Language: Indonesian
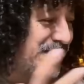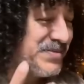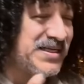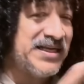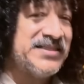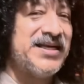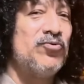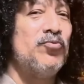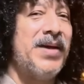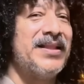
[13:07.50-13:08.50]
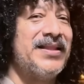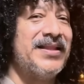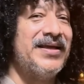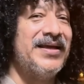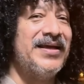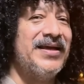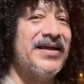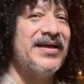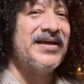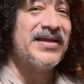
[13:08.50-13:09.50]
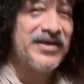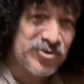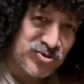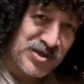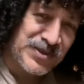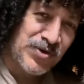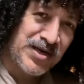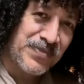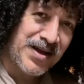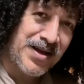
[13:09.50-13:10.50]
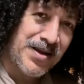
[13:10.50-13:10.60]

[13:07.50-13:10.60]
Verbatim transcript: menjadikan satu umat. Yang disuruh sama Tuhan apa?